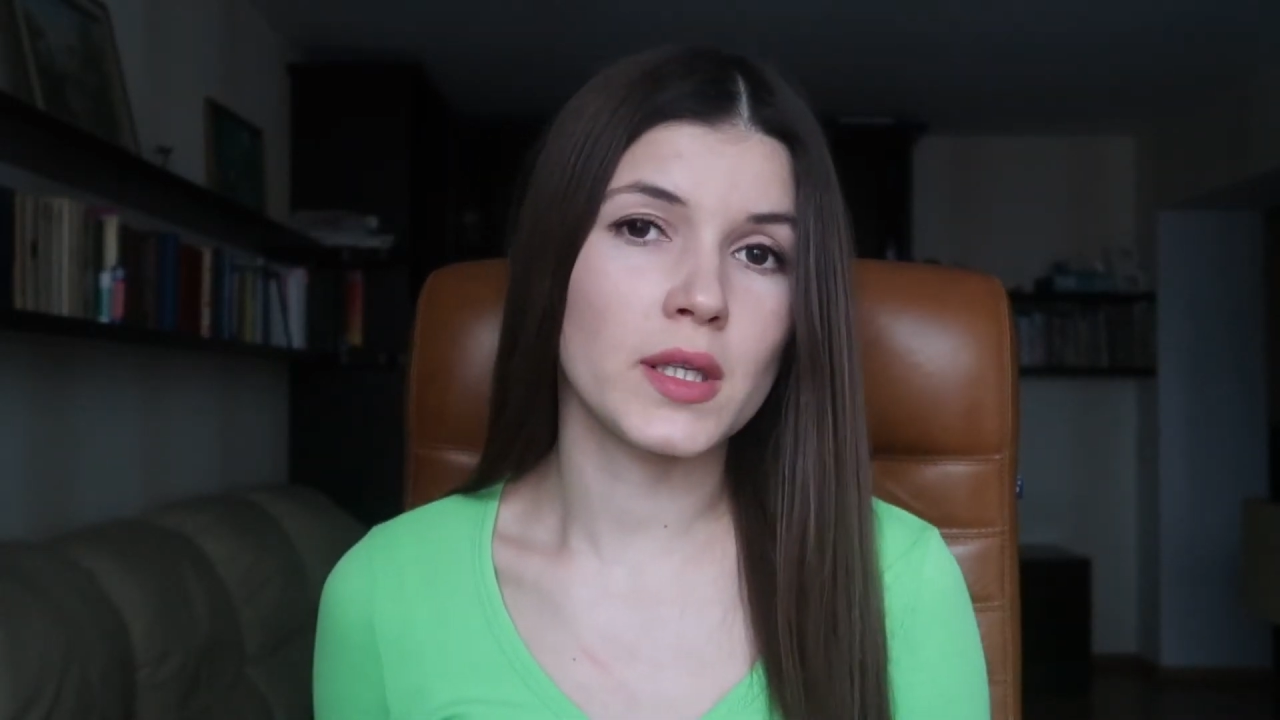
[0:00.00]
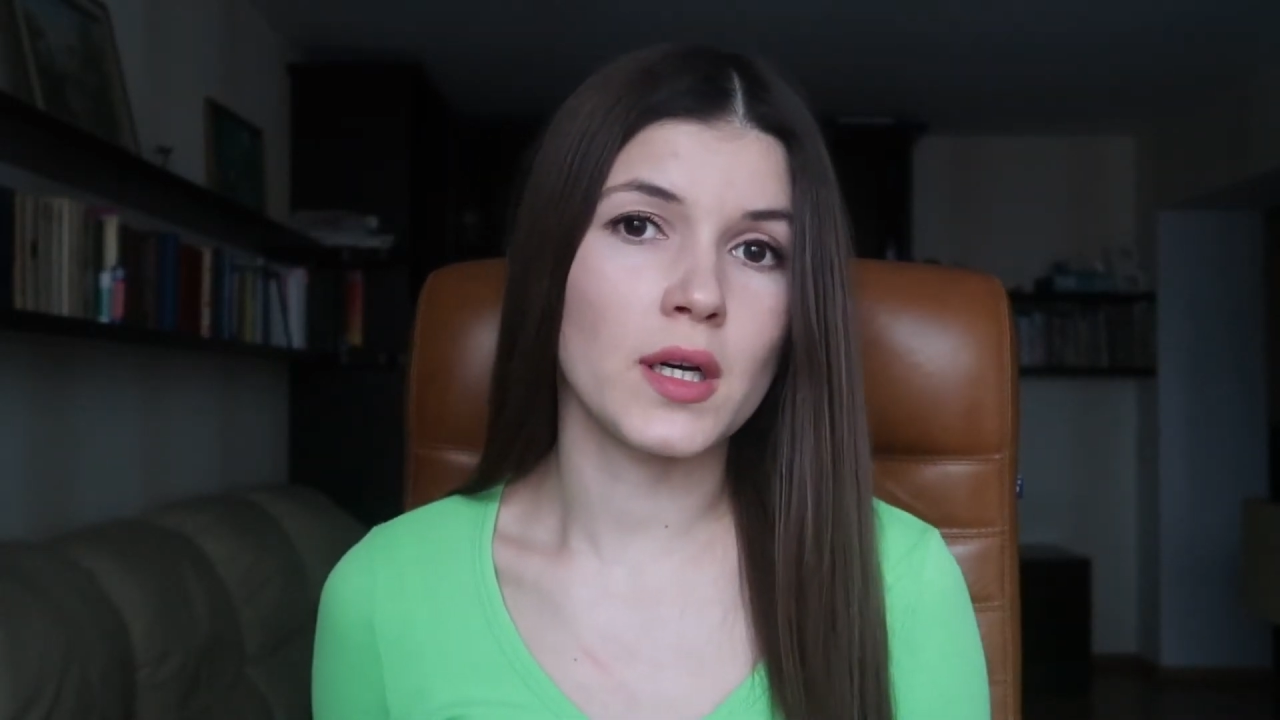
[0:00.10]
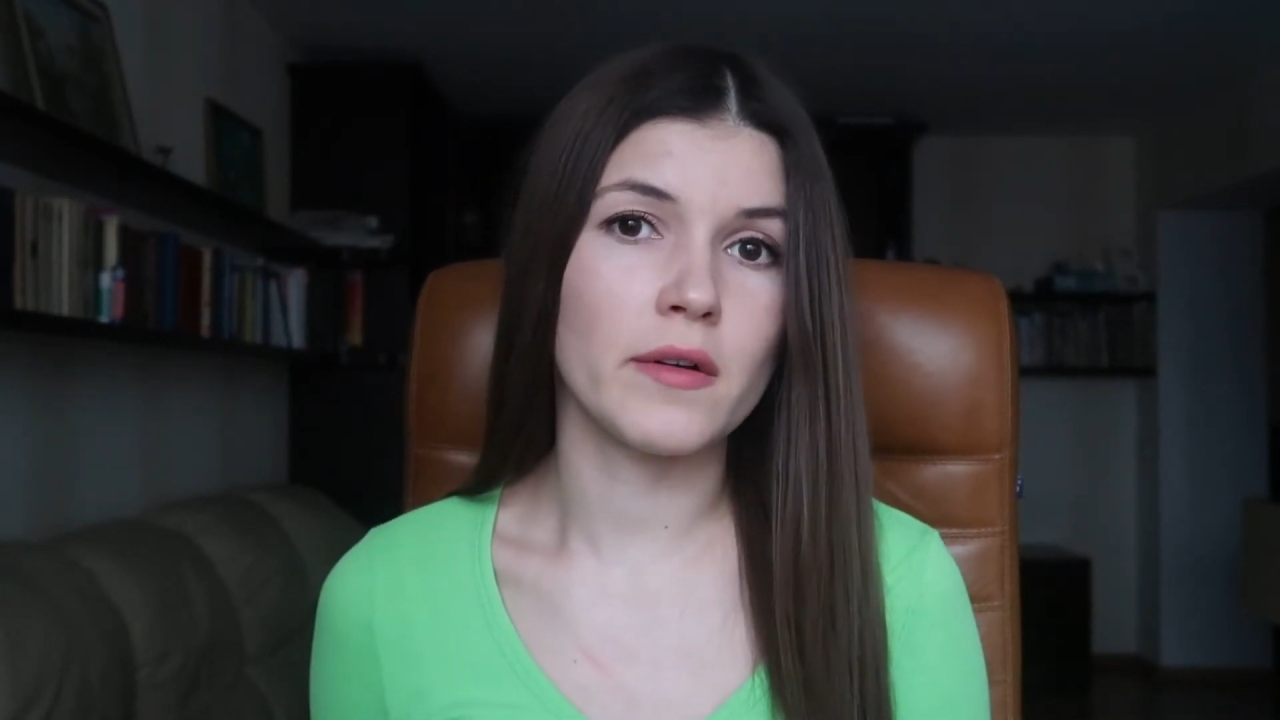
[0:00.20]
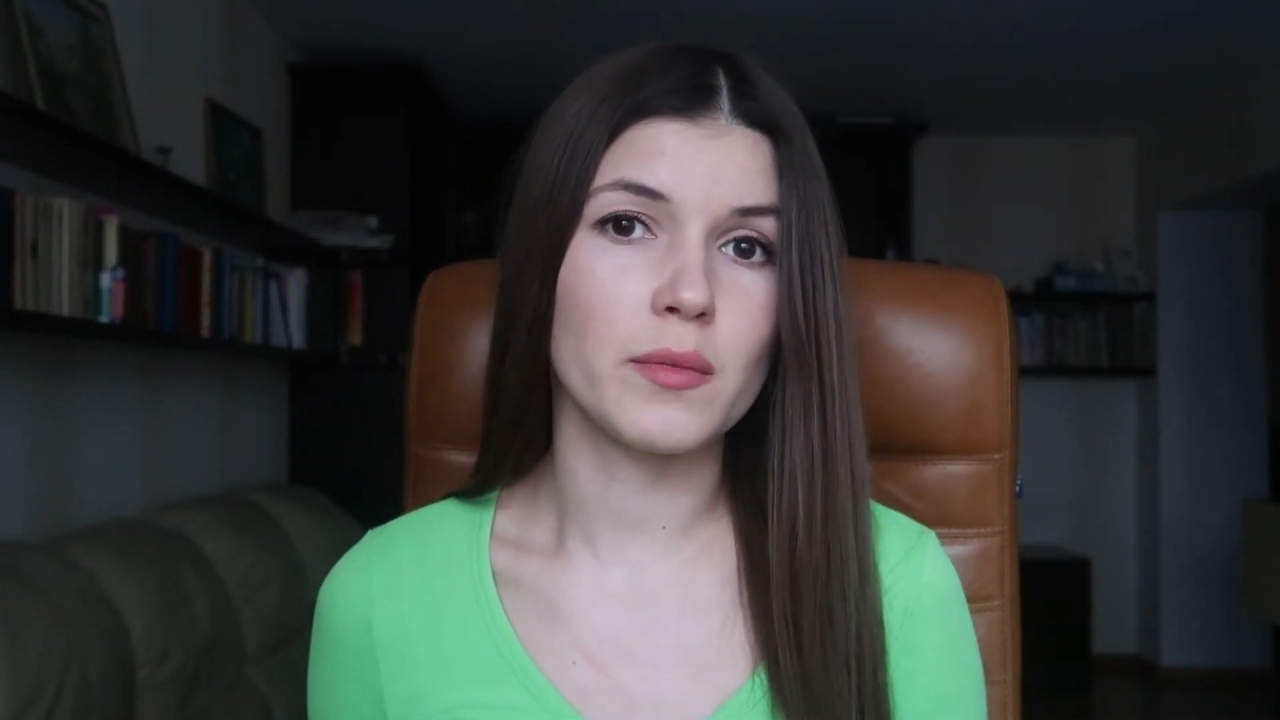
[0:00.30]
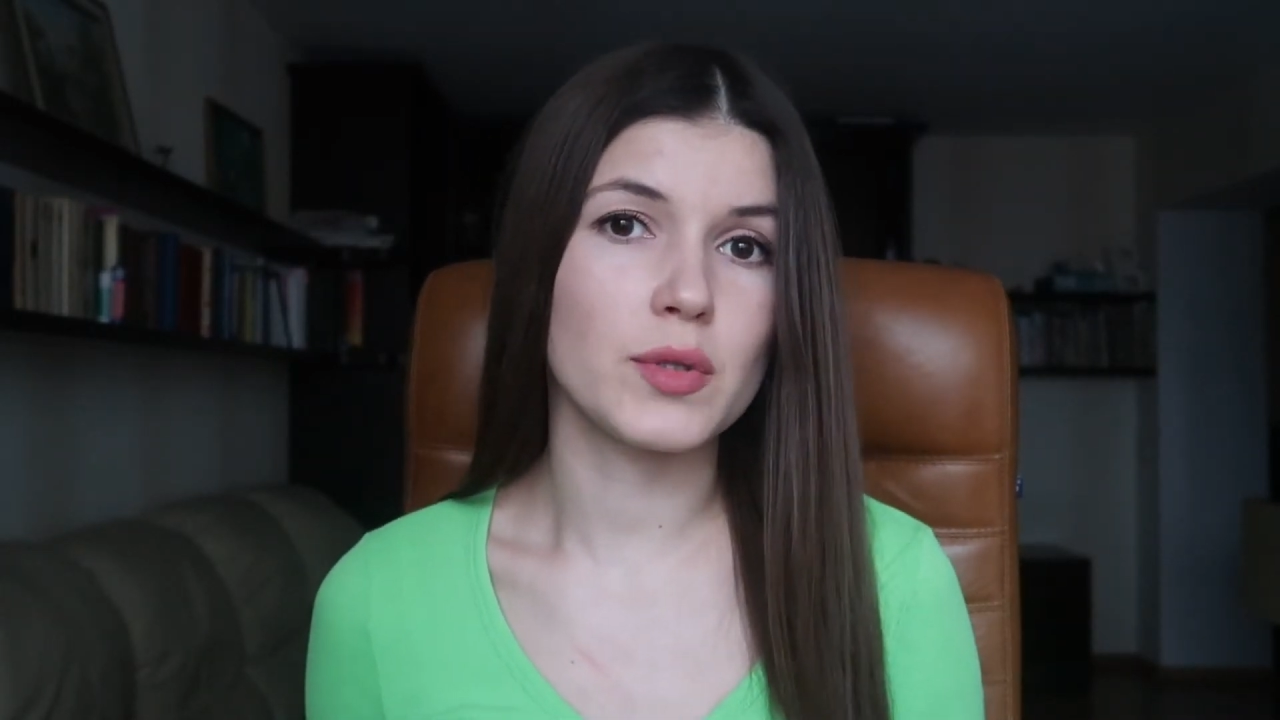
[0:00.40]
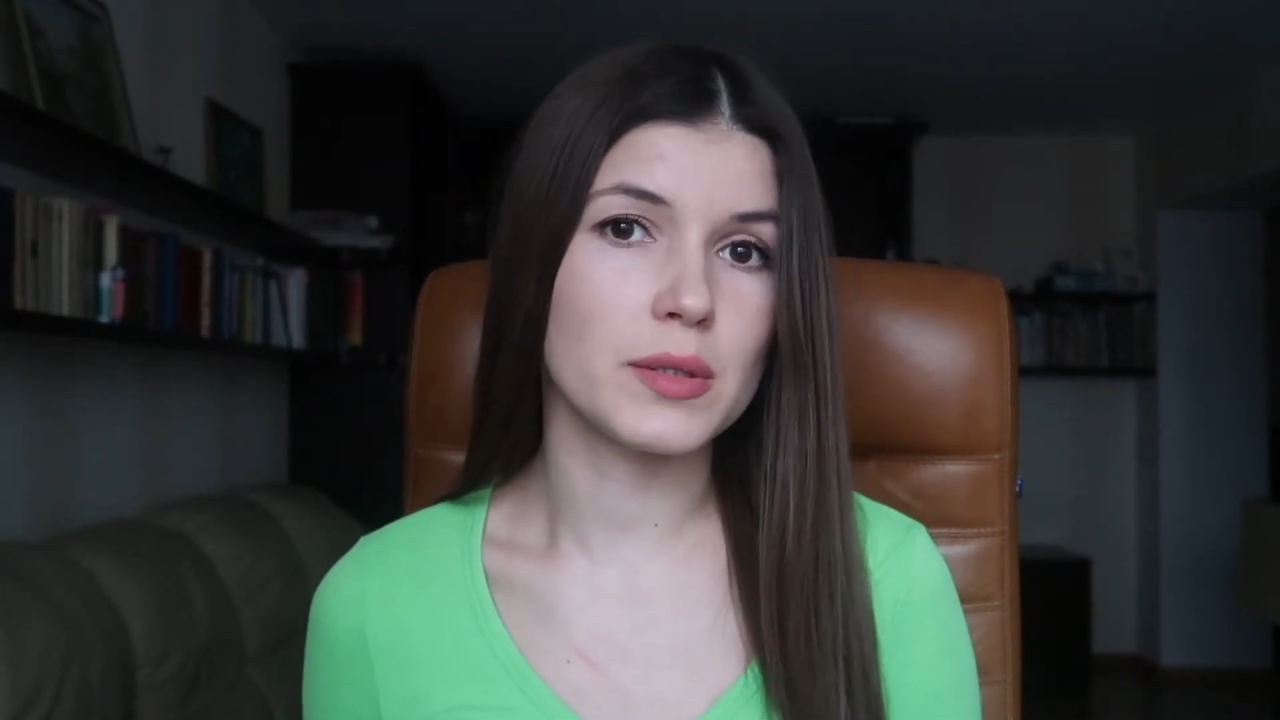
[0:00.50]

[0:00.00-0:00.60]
дня вы